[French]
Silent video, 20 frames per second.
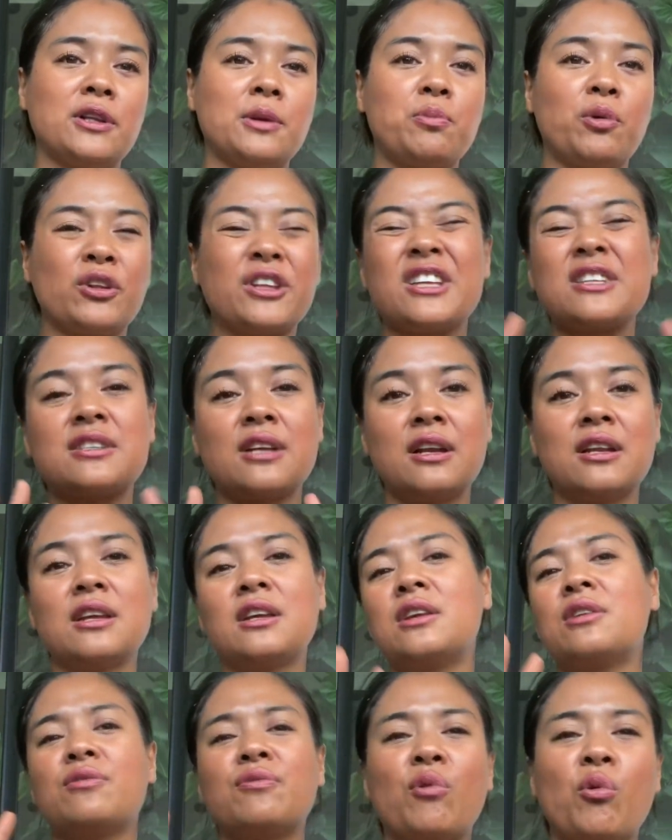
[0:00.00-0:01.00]
les plantes installées
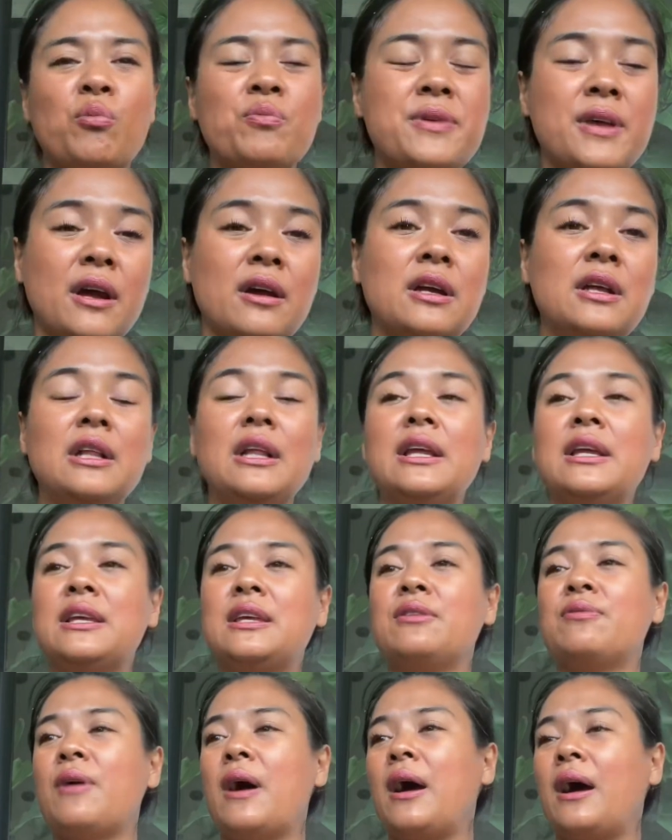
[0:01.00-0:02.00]
qui vont bien,
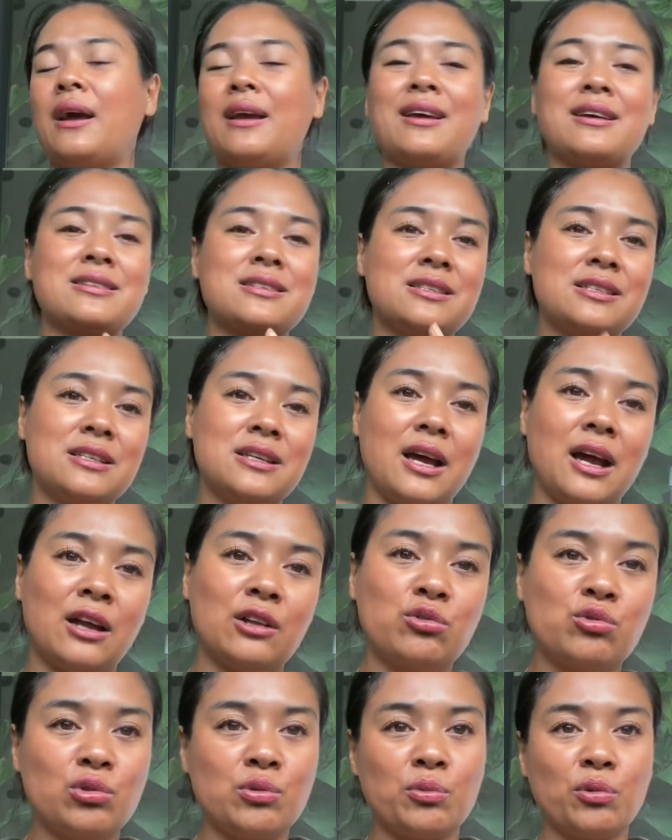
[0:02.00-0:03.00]
qui va quasi à
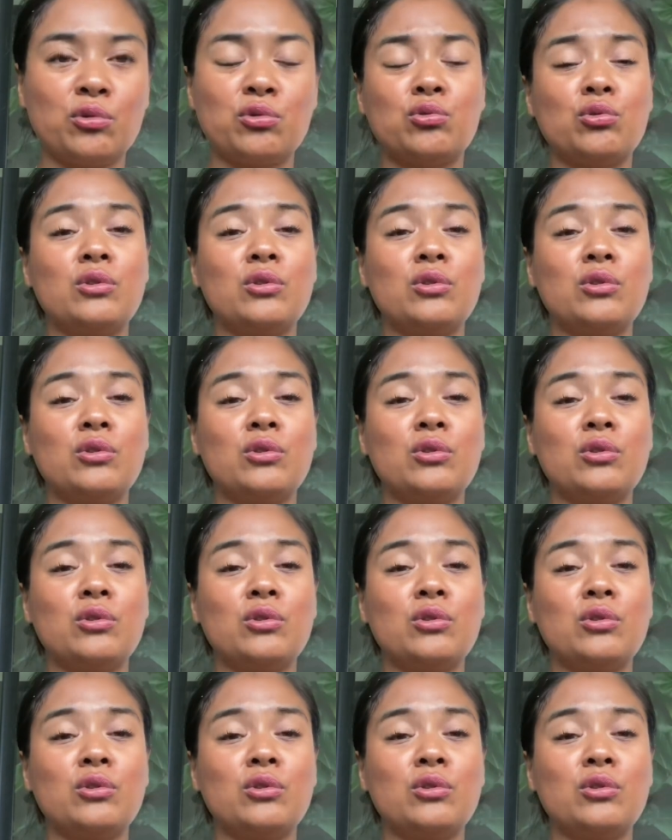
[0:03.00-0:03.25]
tout le monde.